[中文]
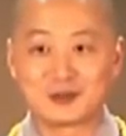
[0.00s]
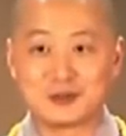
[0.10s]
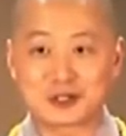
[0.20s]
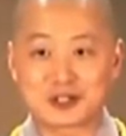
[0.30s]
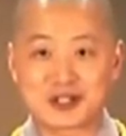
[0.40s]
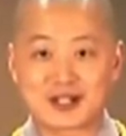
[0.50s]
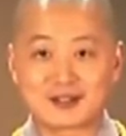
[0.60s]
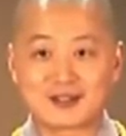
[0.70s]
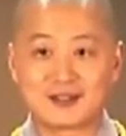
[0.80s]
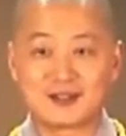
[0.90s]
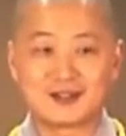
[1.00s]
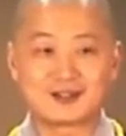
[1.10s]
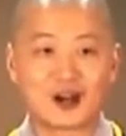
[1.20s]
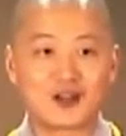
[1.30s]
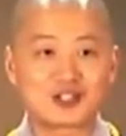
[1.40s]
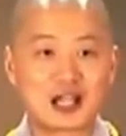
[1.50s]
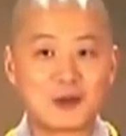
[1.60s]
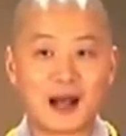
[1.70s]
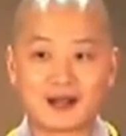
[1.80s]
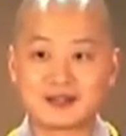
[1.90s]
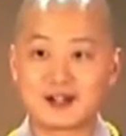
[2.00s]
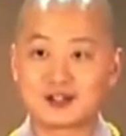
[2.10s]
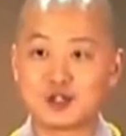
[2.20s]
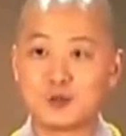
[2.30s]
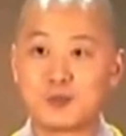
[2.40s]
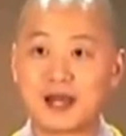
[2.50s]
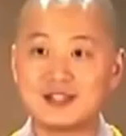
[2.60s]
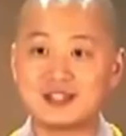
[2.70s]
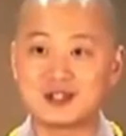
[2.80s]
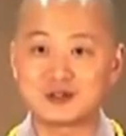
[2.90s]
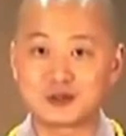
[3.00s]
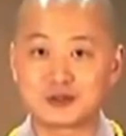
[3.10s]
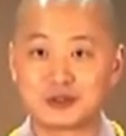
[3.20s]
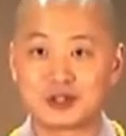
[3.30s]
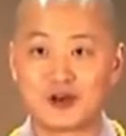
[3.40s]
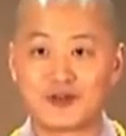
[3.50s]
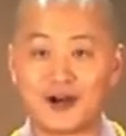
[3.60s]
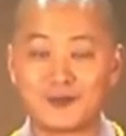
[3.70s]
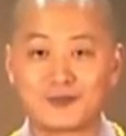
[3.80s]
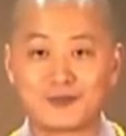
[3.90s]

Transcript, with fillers: 于是啊，当天晚上就搬进总统套房。